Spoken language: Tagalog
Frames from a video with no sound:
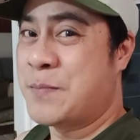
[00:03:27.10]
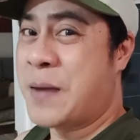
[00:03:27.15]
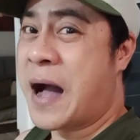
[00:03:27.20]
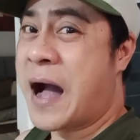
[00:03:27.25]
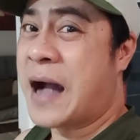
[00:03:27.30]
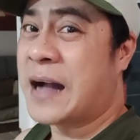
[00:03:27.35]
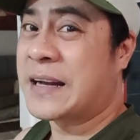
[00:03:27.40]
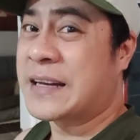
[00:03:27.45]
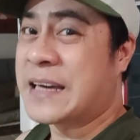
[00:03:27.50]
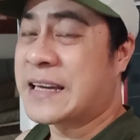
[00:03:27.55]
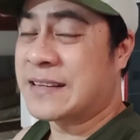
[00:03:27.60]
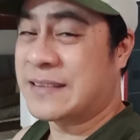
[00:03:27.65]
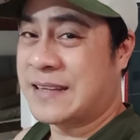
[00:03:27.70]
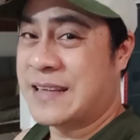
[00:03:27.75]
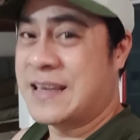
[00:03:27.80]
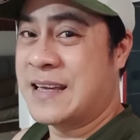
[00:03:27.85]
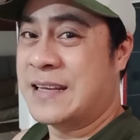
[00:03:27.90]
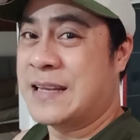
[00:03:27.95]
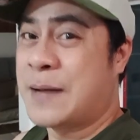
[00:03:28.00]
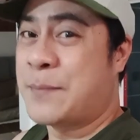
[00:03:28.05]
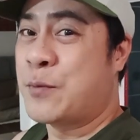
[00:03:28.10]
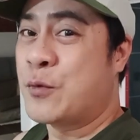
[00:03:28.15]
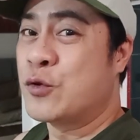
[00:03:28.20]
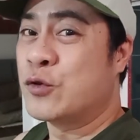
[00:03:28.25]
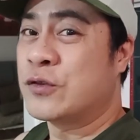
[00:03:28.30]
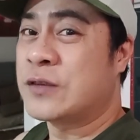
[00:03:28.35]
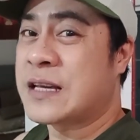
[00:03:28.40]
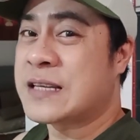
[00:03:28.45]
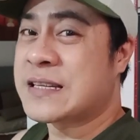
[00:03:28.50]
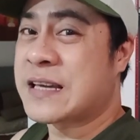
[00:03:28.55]
Bakit
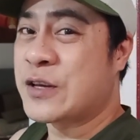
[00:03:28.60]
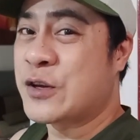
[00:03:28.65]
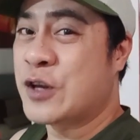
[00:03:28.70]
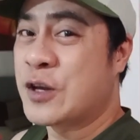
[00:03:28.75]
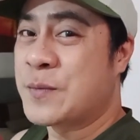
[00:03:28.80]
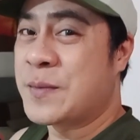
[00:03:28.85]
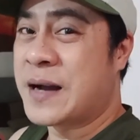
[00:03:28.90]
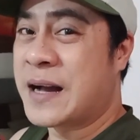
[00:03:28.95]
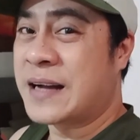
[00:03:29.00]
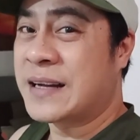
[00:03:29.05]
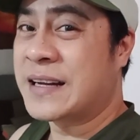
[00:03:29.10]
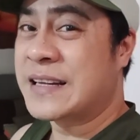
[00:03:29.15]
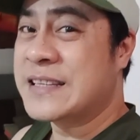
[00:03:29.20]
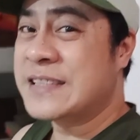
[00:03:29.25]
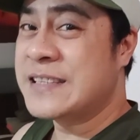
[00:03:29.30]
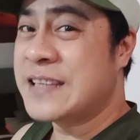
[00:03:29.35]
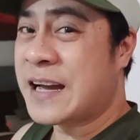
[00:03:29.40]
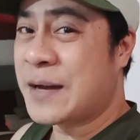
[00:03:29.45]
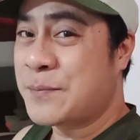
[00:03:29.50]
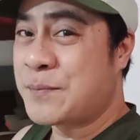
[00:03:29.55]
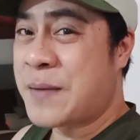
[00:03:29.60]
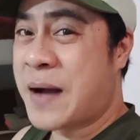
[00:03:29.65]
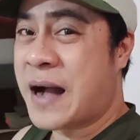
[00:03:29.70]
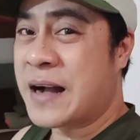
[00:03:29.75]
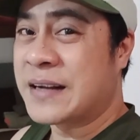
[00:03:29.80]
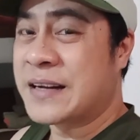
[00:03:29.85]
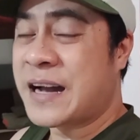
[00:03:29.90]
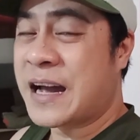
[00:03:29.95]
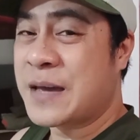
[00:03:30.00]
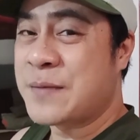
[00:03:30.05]
napunta sa'yo yung mga ganyang
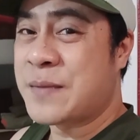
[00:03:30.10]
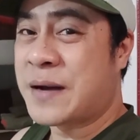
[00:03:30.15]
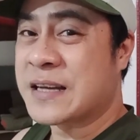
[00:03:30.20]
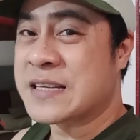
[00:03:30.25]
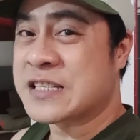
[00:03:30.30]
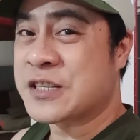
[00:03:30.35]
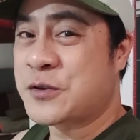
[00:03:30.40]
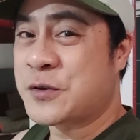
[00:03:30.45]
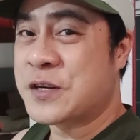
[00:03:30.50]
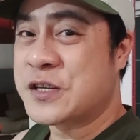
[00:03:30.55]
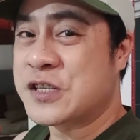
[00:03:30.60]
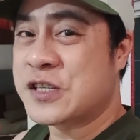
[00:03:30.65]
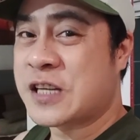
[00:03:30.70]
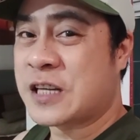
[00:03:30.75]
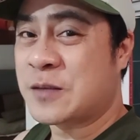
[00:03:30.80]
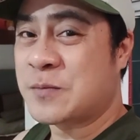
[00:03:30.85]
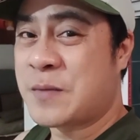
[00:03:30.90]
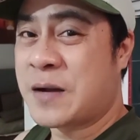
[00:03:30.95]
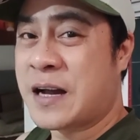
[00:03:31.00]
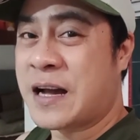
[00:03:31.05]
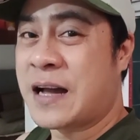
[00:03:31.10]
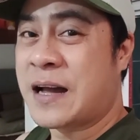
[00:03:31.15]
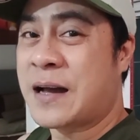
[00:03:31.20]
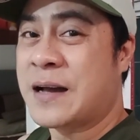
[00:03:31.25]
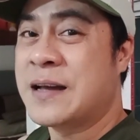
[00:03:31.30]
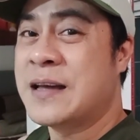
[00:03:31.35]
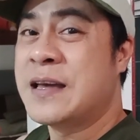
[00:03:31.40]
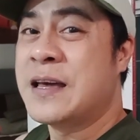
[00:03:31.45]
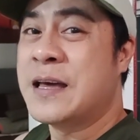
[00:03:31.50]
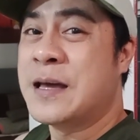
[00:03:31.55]
bagay, mga screenshot,
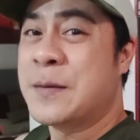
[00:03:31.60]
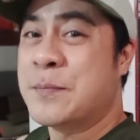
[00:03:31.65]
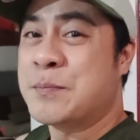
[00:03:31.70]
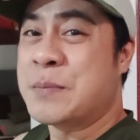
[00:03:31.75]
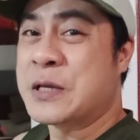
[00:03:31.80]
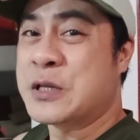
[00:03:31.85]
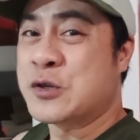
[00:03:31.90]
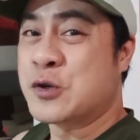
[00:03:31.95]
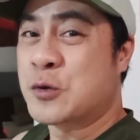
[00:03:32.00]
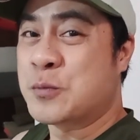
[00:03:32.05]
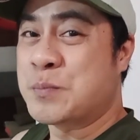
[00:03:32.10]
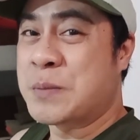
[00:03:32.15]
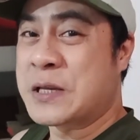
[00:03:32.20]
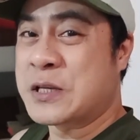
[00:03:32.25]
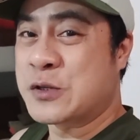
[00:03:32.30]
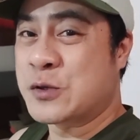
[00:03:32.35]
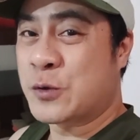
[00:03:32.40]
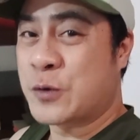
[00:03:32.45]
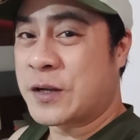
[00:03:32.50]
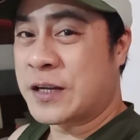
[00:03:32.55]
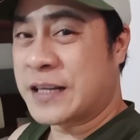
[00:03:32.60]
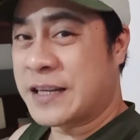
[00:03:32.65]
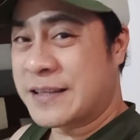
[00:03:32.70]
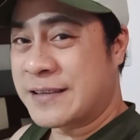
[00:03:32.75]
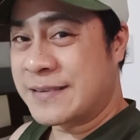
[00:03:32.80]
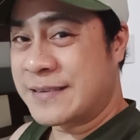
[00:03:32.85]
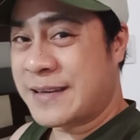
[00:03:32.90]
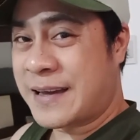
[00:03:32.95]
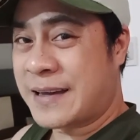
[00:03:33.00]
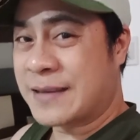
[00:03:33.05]
mga picture-picture na
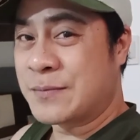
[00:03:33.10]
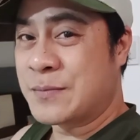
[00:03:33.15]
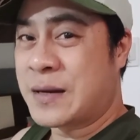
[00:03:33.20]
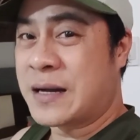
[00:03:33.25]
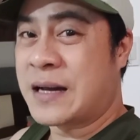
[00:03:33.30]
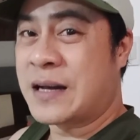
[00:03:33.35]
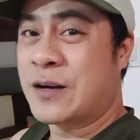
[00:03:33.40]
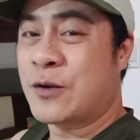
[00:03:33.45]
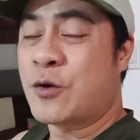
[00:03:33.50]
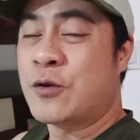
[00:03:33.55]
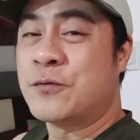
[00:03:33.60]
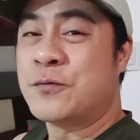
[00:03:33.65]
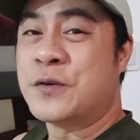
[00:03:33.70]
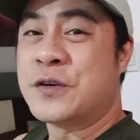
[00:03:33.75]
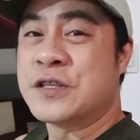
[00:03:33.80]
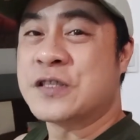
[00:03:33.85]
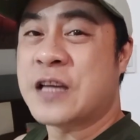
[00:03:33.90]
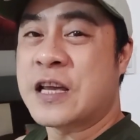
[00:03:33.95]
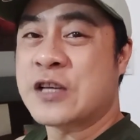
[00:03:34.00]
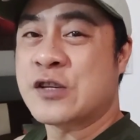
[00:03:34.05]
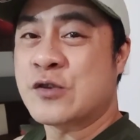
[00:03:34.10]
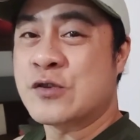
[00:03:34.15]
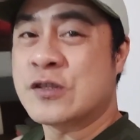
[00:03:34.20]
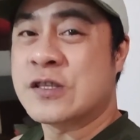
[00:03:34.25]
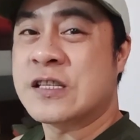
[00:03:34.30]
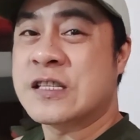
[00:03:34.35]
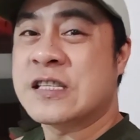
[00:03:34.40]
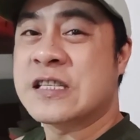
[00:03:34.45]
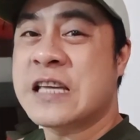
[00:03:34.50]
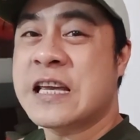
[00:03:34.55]
ganyan, mga
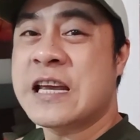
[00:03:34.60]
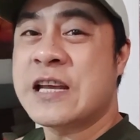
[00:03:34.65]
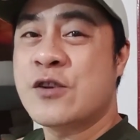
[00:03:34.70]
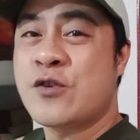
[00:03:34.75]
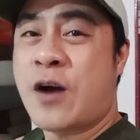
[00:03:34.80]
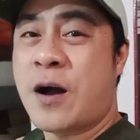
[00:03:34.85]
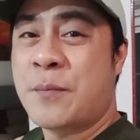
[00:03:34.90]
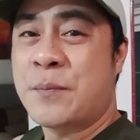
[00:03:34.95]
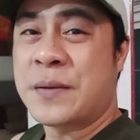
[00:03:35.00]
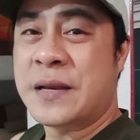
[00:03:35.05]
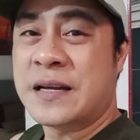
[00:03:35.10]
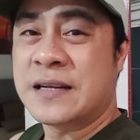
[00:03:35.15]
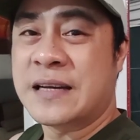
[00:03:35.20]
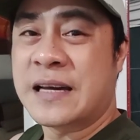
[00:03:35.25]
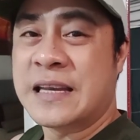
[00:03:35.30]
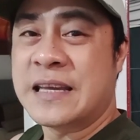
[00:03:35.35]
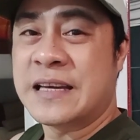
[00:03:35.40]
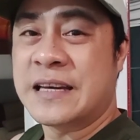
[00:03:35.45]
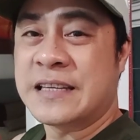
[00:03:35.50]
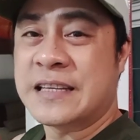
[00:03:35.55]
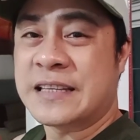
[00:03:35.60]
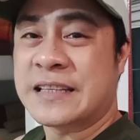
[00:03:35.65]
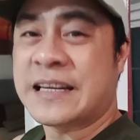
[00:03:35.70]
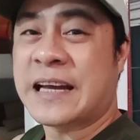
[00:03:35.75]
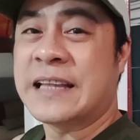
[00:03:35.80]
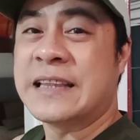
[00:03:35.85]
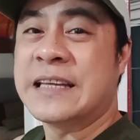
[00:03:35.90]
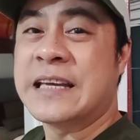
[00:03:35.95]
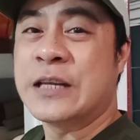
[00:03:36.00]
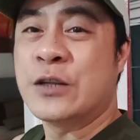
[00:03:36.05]
conversation? Sino ang pinanggalingan yan?
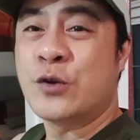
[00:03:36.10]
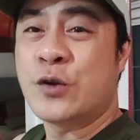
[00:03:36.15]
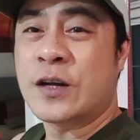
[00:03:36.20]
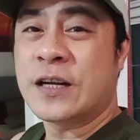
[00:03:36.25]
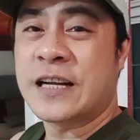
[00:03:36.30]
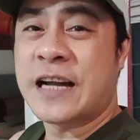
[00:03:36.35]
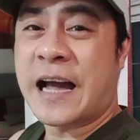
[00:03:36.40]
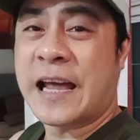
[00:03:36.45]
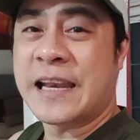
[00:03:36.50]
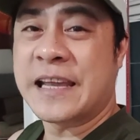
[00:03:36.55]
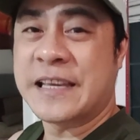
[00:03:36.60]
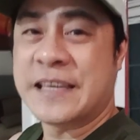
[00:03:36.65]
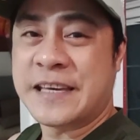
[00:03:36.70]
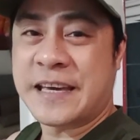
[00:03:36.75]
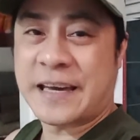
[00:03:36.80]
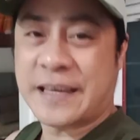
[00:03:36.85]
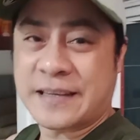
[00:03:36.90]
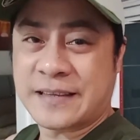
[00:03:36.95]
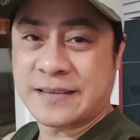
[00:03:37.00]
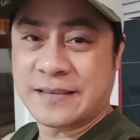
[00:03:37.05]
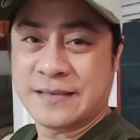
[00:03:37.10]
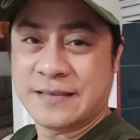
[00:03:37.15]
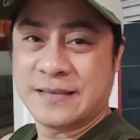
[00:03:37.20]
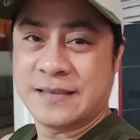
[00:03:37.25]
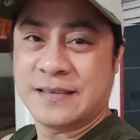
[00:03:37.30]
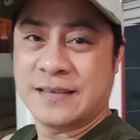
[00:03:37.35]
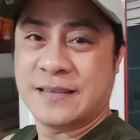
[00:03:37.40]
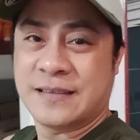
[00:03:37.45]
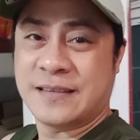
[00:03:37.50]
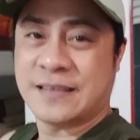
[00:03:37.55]
Kanino nang galing yan?
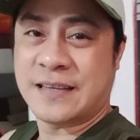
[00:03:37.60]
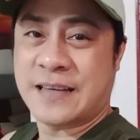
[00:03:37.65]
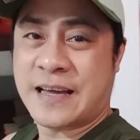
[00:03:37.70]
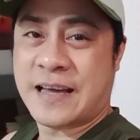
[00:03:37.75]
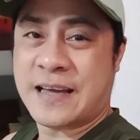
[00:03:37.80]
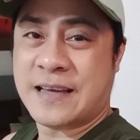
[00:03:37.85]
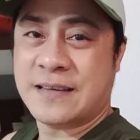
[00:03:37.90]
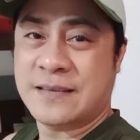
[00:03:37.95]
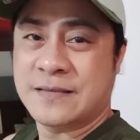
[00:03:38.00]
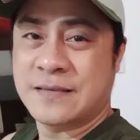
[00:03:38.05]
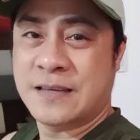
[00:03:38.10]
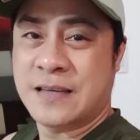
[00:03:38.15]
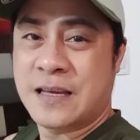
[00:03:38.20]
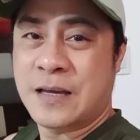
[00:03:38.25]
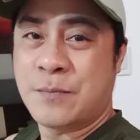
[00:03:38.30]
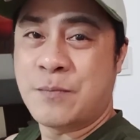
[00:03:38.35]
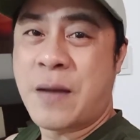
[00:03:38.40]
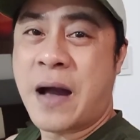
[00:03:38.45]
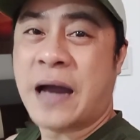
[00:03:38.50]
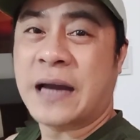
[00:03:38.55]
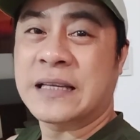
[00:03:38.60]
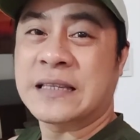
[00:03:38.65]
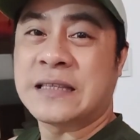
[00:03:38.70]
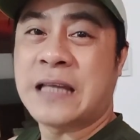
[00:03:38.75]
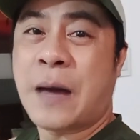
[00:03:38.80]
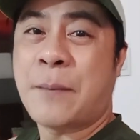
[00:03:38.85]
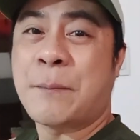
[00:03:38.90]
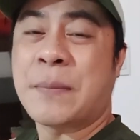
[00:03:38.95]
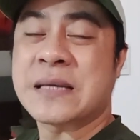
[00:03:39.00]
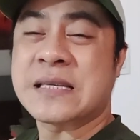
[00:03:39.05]
Ha?
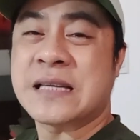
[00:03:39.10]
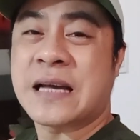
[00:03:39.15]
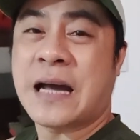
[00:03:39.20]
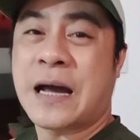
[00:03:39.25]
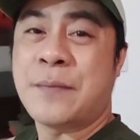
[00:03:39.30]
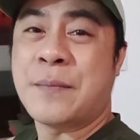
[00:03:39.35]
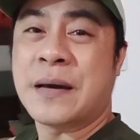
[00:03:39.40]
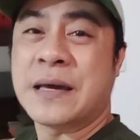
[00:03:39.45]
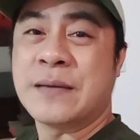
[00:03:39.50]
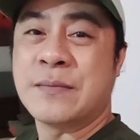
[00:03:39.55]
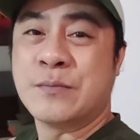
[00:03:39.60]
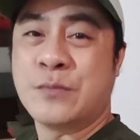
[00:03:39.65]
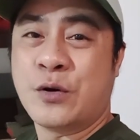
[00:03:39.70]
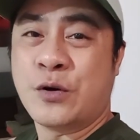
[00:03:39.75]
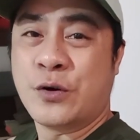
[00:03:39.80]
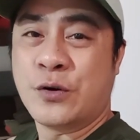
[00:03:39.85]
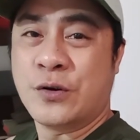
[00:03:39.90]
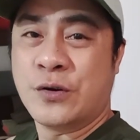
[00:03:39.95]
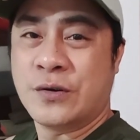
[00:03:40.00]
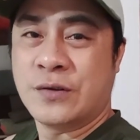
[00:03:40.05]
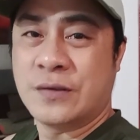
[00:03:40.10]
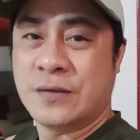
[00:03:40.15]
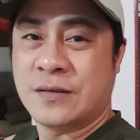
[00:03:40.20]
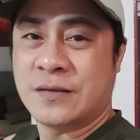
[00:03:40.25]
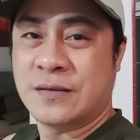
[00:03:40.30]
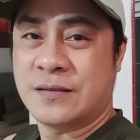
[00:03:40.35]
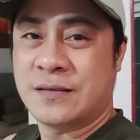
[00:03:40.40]
Bakit napasa kamay mo?